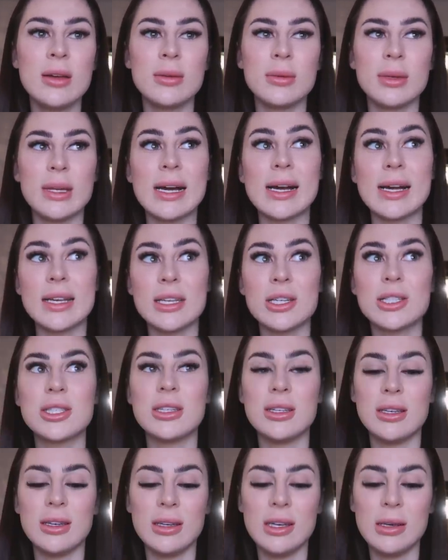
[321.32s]
Я,
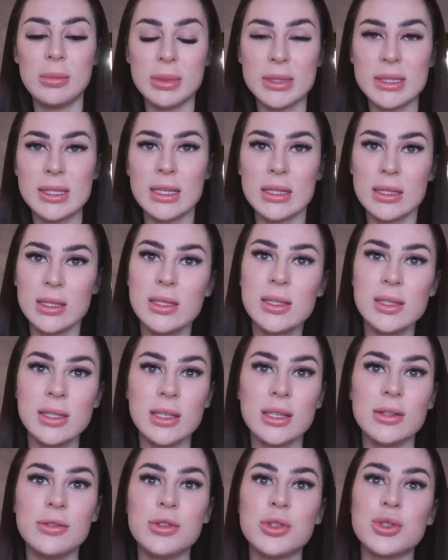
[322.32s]
конечно, и по
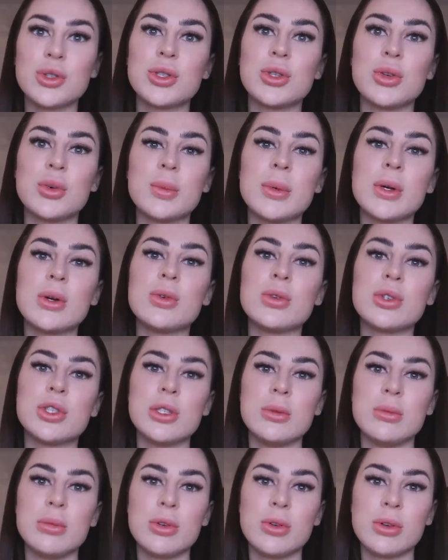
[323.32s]
статистике вижу, что у меня
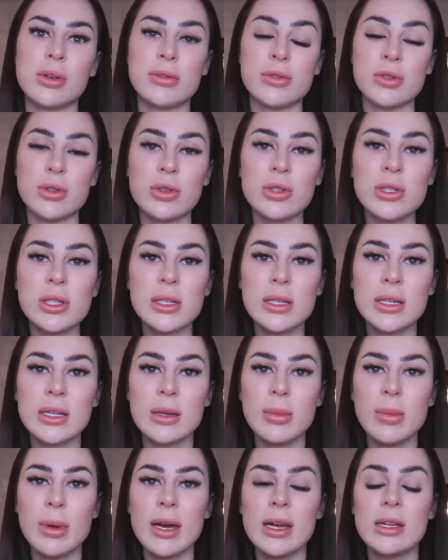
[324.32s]
очень много взрослых
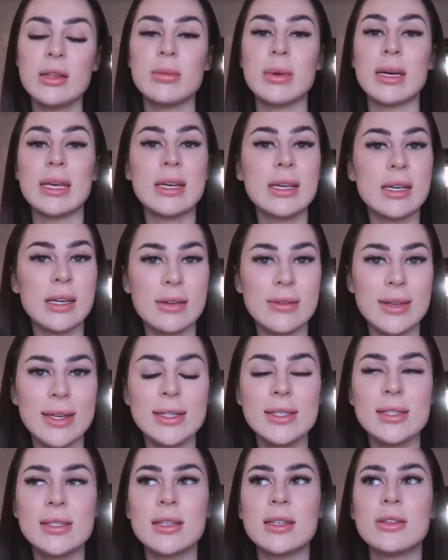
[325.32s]
ребят, моих
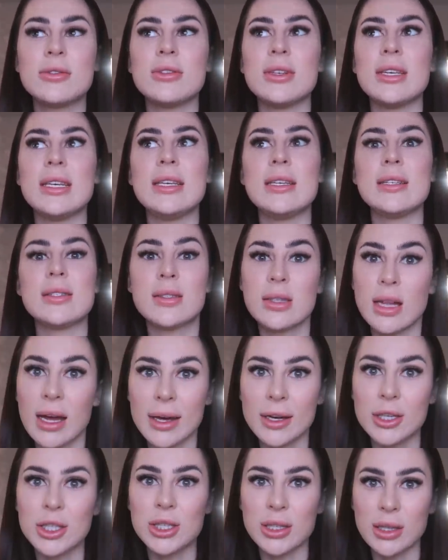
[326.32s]
ровесников и
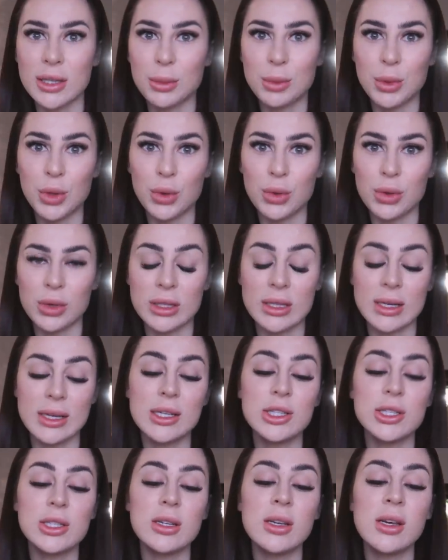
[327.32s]
старше намного
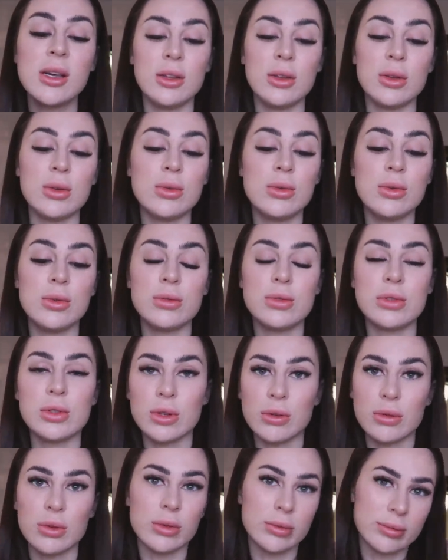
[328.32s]
даже, но
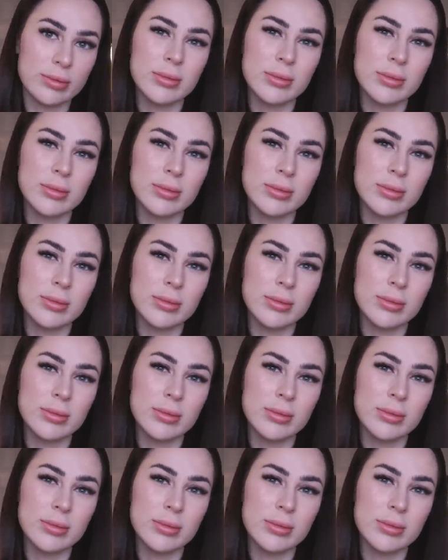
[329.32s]
все равно